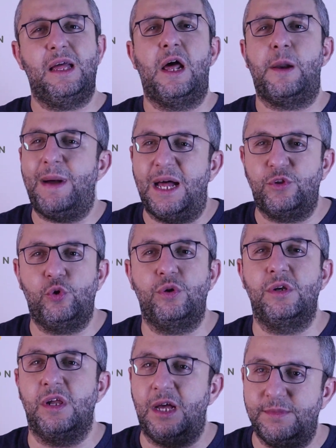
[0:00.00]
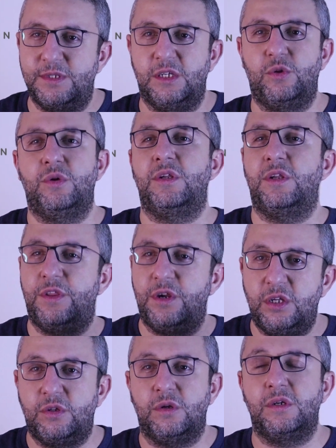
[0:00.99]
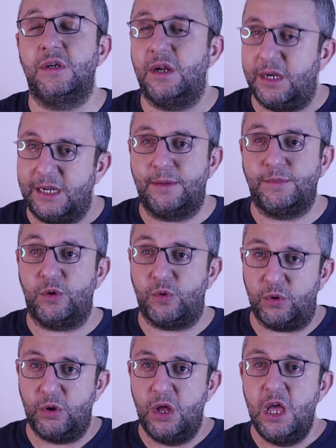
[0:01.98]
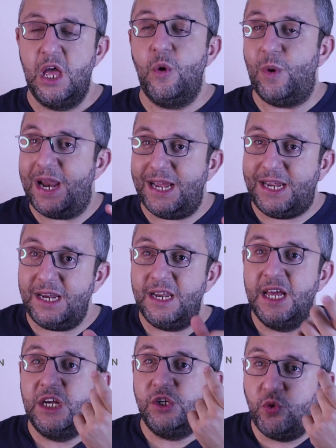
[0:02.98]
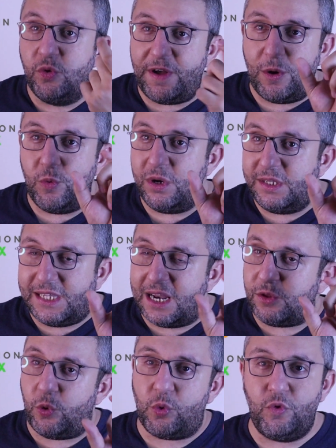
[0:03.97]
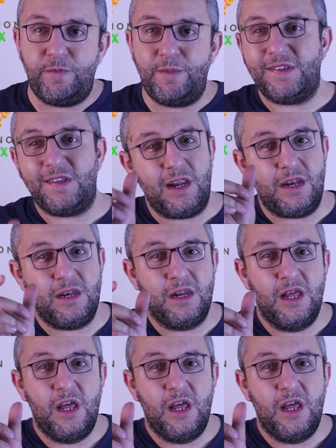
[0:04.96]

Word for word: 4 طن 5 طن 3 طن الكلام ده كله ولكن شوف اول ثلاث حروف مثلا